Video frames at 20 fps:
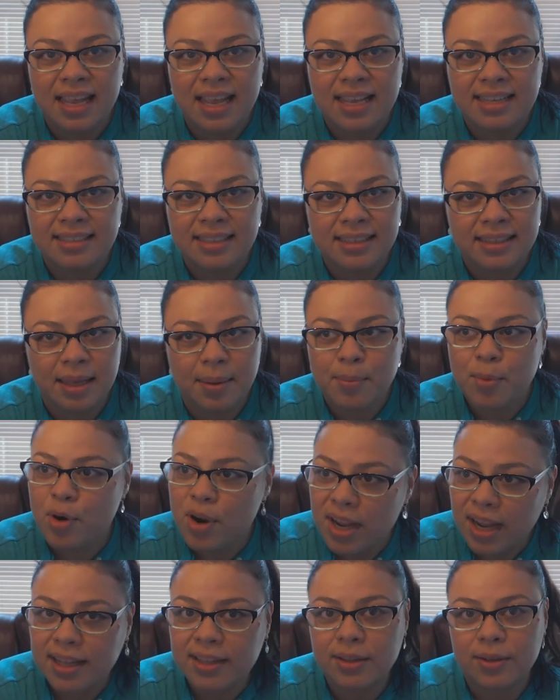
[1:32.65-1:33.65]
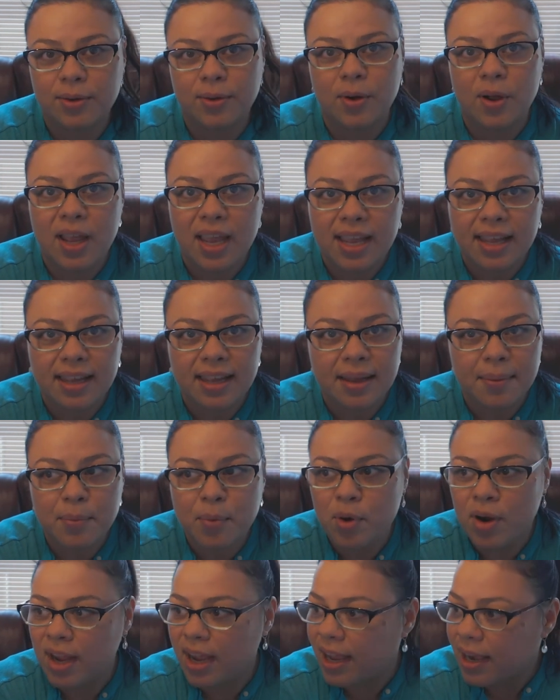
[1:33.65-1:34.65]
que si están buscando eh,
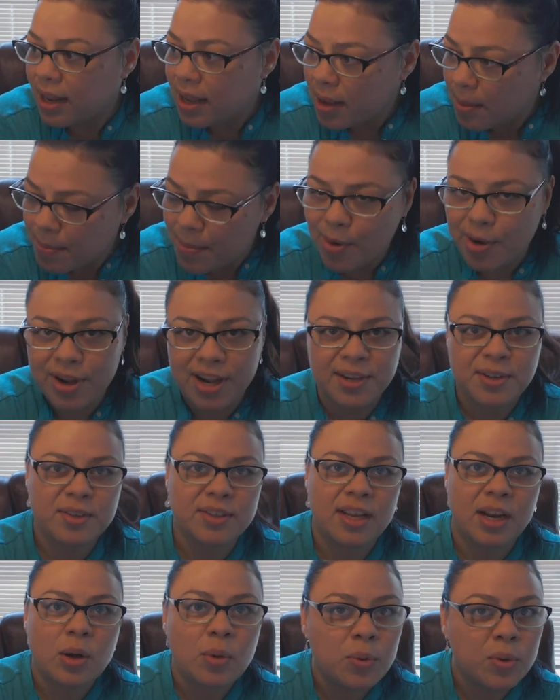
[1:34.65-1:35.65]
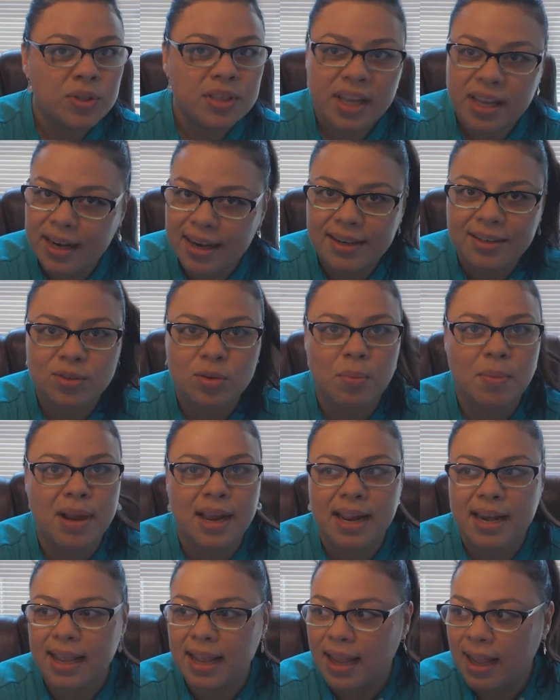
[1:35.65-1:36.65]
buscar mejorar su salud, crear su
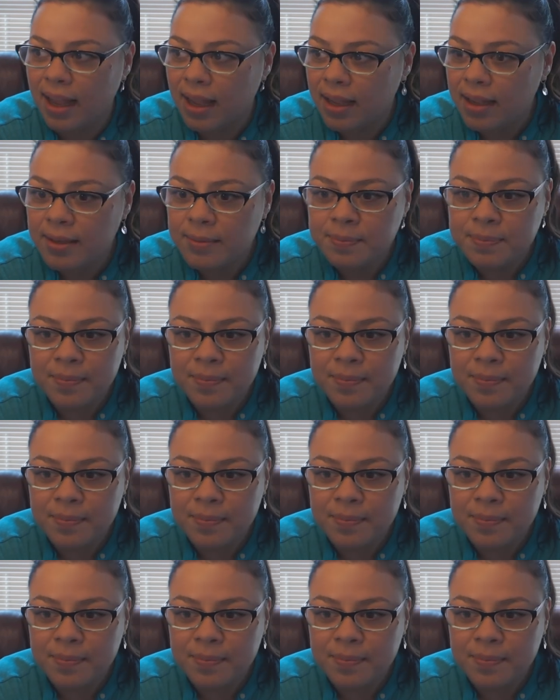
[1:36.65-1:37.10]
marca,